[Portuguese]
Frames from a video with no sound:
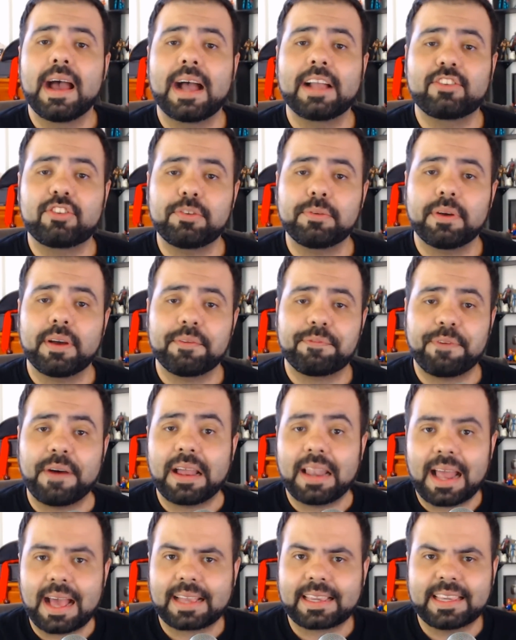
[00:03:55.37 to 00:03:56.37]
a, a é,
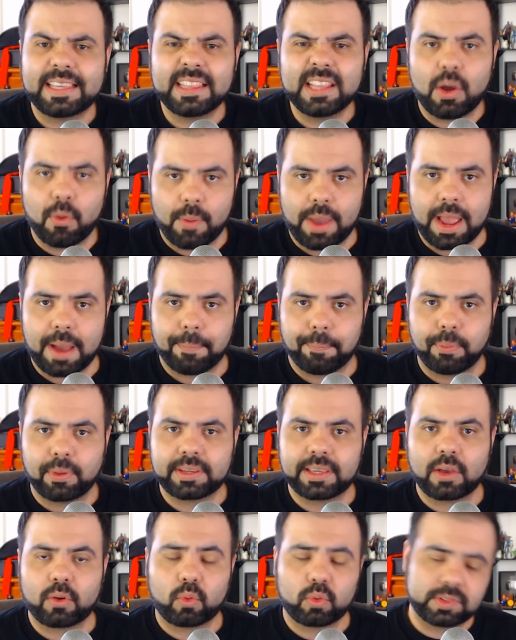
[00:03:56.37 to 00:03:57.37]
falar que não é,
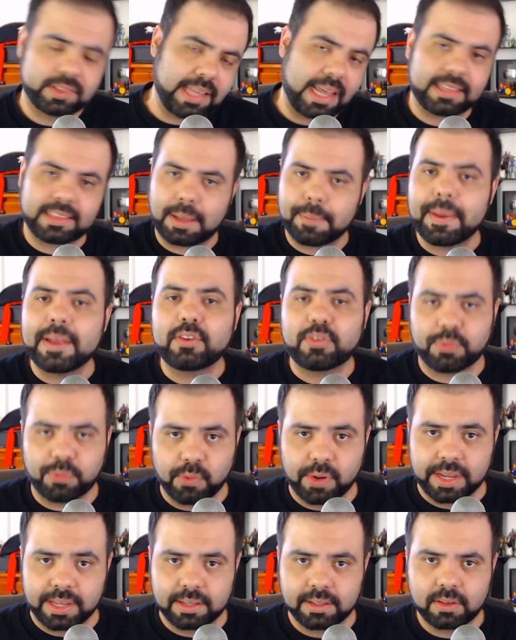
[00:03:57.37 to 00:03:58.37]
porque certamente
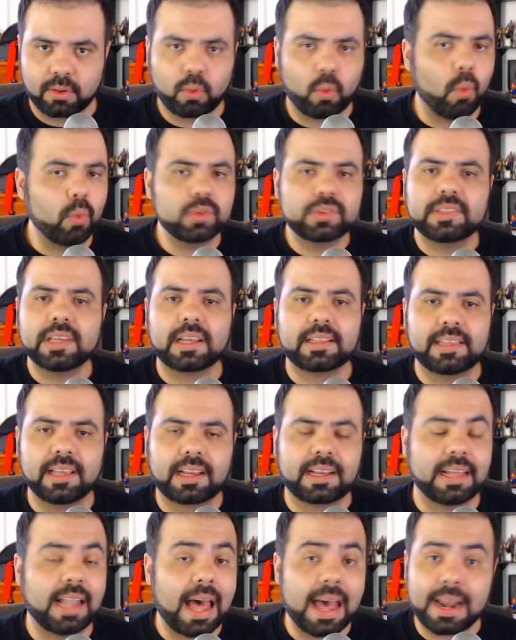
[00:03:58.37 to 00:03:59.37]
foi. Com
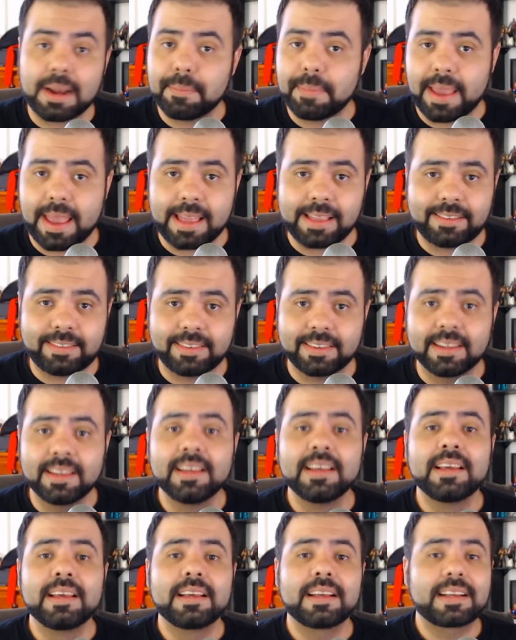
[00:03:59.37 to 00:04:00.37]
certeza, claramente
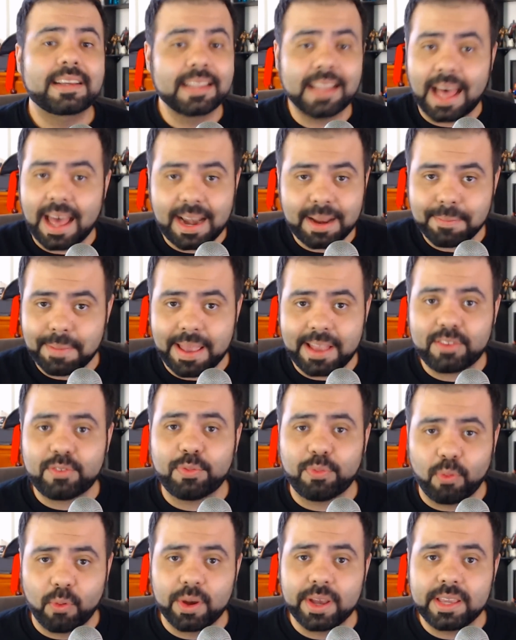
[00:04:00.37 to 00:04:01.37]

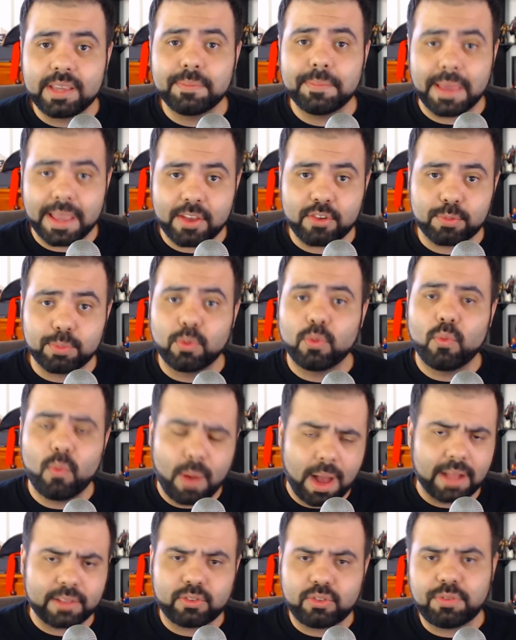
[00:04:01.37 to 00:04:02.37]
claramente foi mesmo
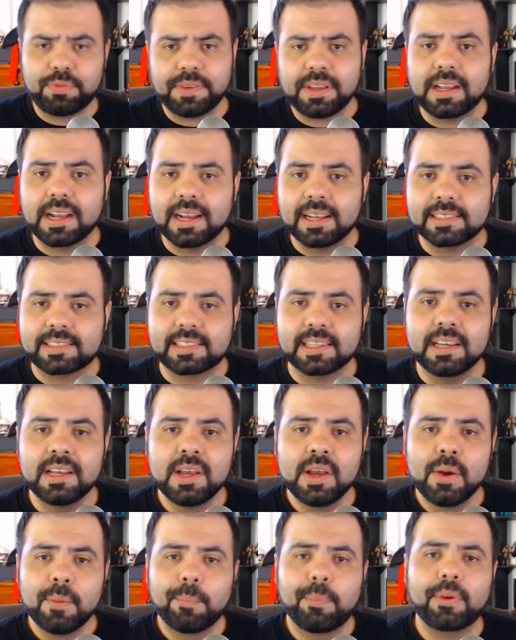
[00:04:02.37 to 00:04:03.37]
um ato de vingança,
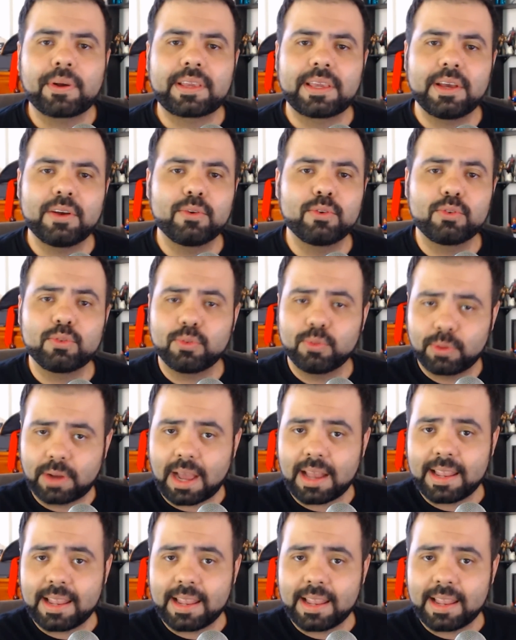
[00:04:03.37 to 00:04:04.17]
porque o, o